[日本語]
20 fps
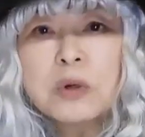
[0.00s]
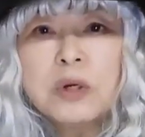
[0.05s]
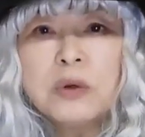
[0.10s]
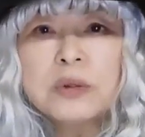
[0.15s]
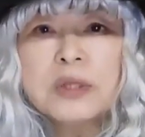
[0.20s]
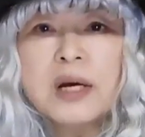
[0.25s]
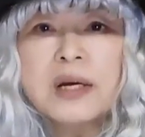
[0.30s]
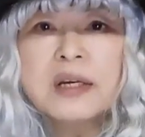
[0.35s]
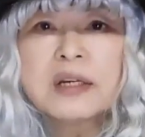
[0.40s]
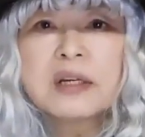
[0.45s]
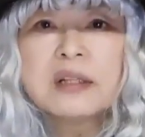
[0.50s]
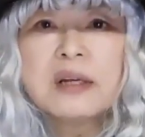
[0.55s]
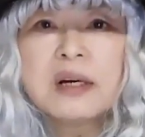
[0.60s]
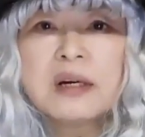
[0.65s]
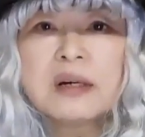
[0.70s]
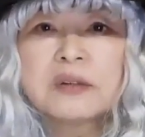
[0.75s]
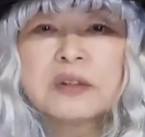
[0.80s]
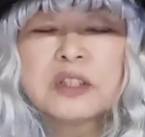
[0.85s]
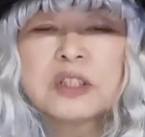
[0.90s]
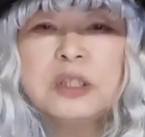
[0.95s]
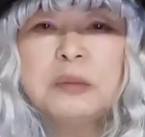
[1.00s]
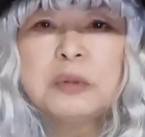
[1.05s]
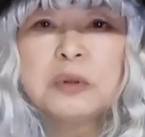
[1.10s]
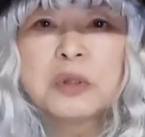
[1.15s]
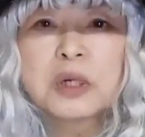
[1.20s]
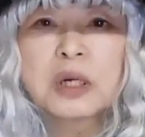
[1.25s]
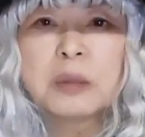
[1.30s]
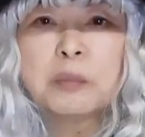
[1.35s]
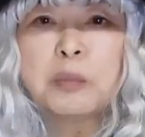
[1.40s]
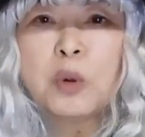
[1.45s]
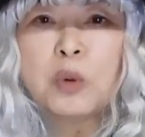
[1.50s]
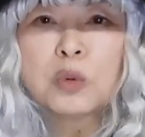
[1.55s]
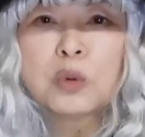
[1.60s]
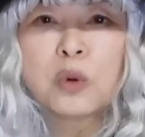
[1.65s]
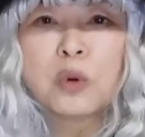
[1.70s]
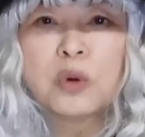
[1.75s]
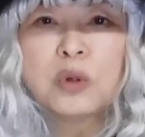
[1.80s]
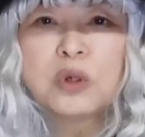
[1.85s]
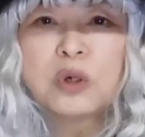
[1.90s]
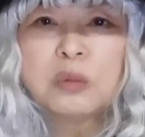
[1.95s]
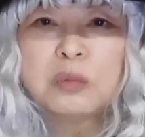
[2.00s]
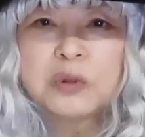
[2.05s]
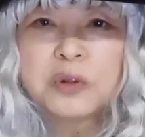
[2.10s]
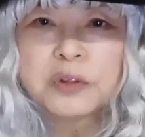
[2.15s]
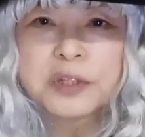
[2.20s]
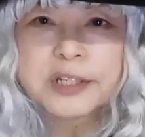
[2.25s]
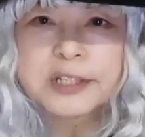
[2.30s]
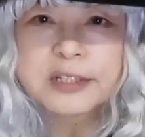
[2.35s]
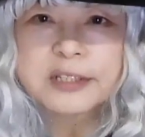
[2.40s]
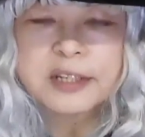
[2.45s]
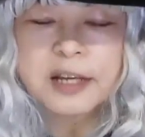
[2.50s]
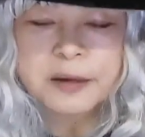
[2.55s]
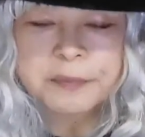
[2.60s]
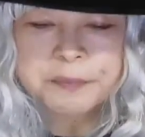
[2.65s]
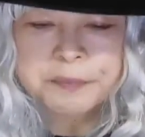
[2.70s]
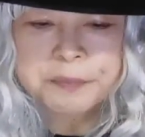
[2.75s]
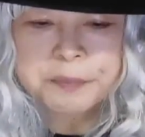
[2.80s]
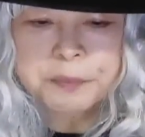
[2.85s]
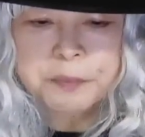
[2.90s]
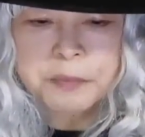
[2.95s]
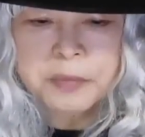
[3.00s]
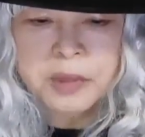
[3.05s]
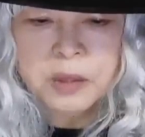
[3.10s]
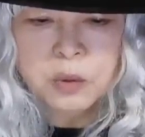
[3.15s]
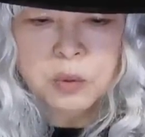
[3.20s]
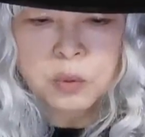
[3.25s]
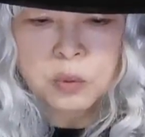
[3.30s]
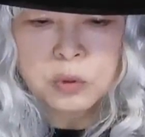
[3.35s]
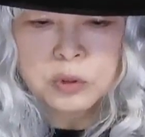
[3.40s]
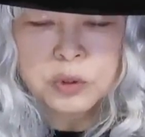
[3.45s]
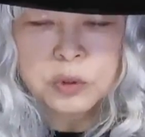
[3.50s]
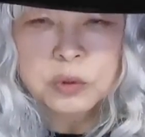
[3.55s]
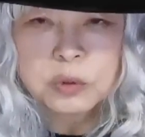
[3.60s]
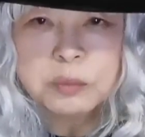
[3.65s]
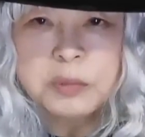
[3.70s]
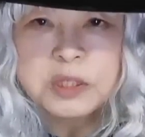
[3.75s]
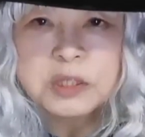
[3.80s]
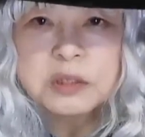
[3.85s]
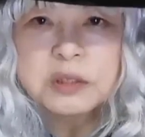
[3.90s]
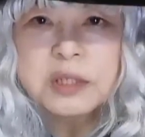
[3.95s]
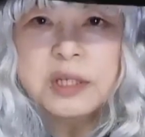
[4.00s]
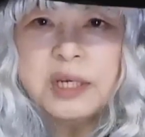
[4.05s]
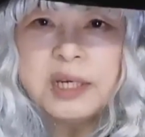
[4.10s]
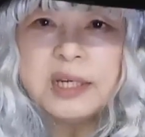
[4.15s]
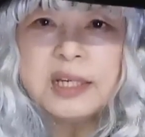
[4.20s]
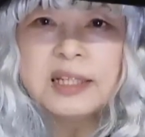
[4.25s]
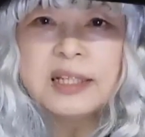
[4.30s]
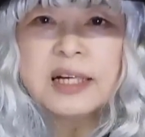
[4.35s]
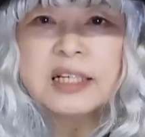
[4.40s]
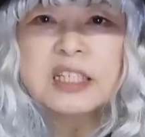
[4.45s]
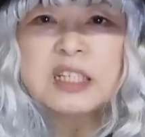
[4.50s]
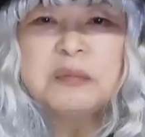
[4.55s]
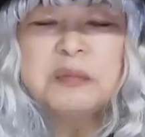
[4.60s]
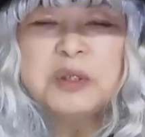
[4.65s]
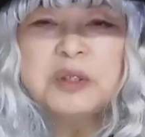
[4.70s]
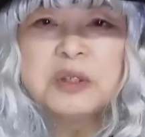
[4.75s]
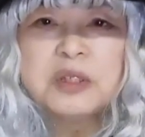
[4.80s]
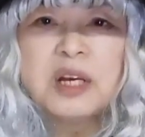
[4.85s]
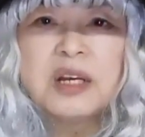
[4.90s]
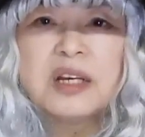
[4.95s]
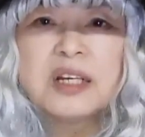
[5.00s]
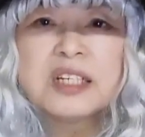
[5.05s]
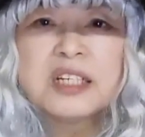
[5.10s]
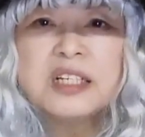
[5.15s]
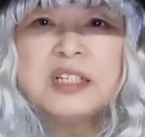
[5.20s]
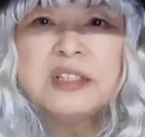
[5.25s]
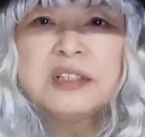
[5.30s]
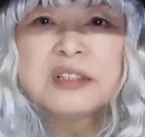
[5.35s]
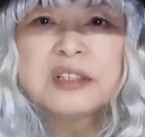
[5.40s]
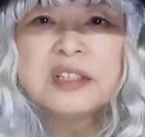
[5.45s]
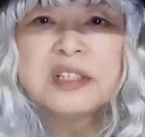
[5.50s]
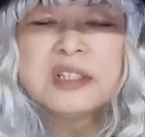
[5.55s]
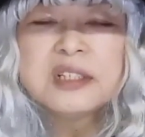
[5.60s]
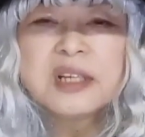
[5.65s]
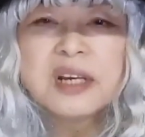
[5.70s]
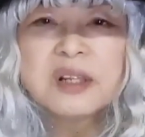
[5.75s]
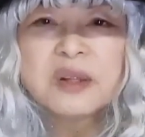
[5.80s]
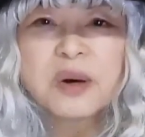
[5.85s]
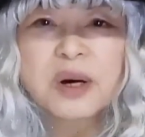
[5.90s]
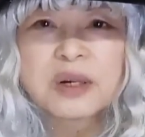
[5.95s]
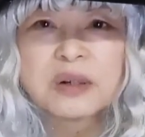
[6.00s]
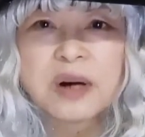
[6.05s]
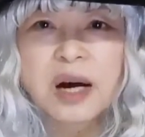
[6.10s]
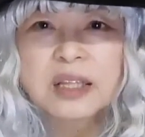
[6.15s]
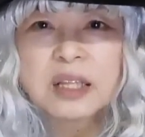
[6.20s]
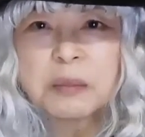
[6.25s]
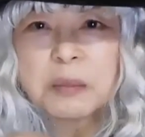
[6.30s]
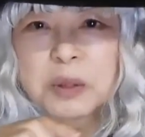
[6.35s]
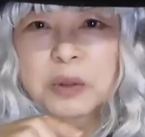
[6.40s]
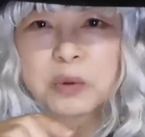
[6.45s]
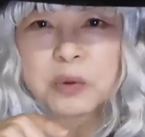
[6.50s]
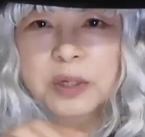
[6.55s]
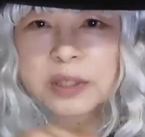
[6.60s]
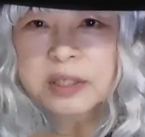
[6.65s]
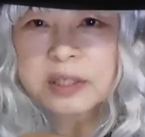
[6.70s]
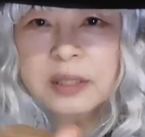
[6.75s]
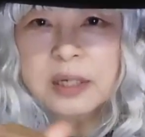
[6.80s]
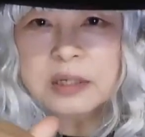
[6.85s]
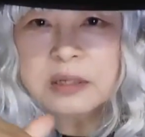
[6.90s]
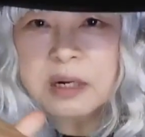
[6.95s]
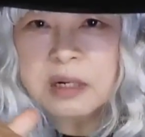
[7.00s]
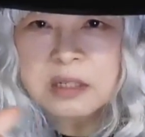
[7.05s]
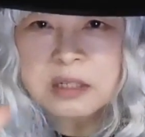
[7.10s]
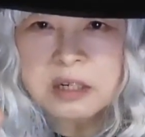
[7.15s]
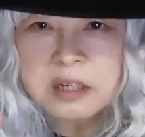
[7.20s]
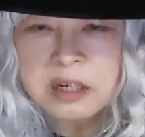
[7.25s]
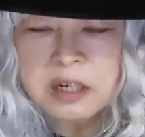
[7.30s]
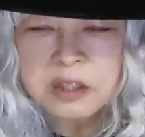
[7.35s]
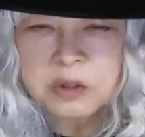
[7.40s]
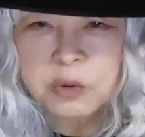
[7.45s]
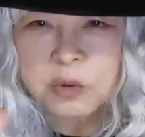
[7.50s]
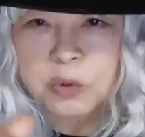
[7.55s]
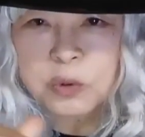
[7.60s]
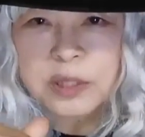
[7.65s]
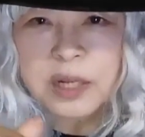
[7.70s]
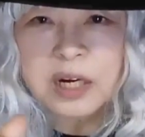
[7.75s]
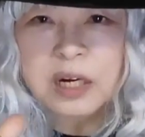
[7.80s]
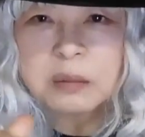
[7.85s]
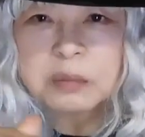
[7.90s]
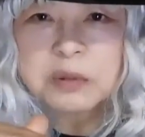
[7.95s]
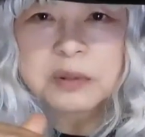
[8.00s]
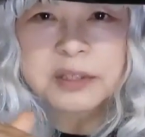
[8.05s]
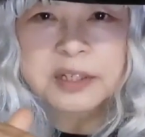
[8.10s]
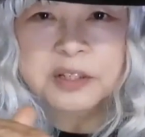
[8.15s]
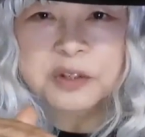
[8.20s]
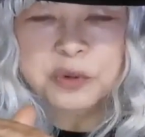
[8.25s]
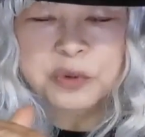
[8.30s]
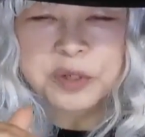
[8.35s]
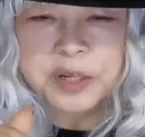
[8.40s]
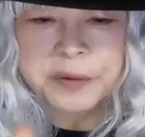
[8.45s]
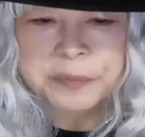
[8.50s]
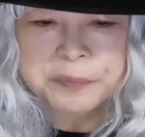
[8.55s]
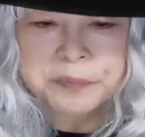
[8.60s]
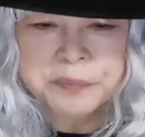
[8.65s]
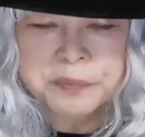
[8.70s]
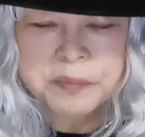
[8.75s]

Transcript: これを体液である水分の中にポンと放り込むとですね、こうその水になじむ、え浸水性のある頭の方がずらずらずらっとこう並ぶんですよね。